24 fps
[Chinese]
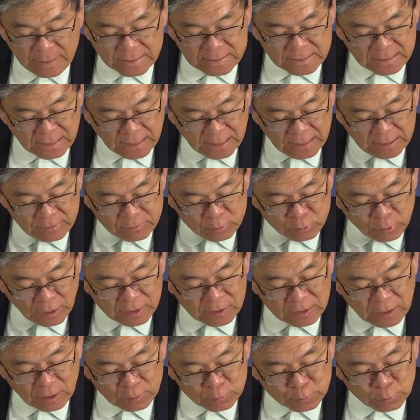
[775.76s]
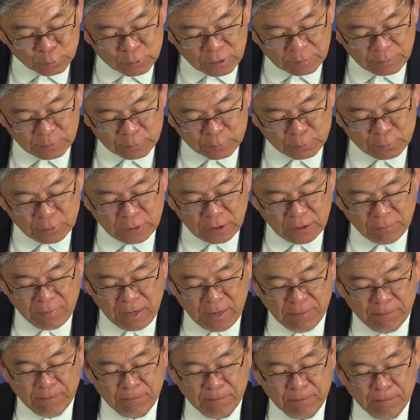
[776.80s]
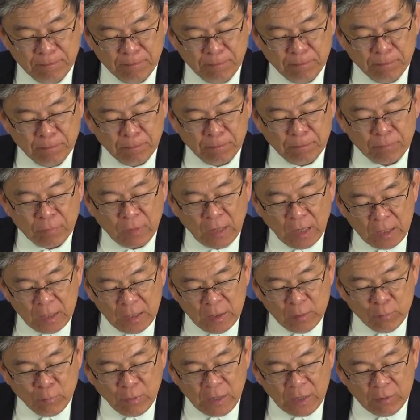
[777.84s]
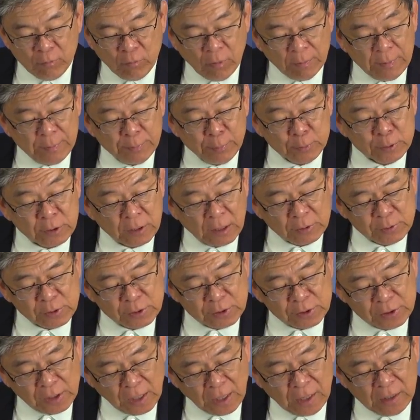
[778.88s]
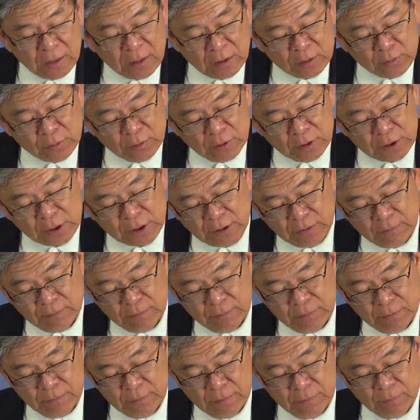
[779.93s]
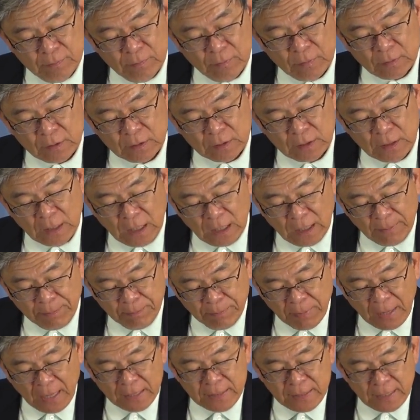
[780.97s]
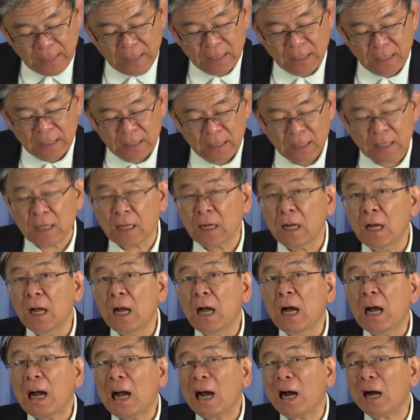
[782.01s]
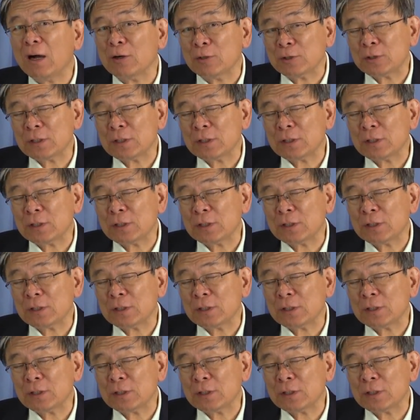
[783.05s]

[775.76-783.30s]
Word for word: 在传道书这本书里面，一位我们不知道是谁的作者，他扮演了一个好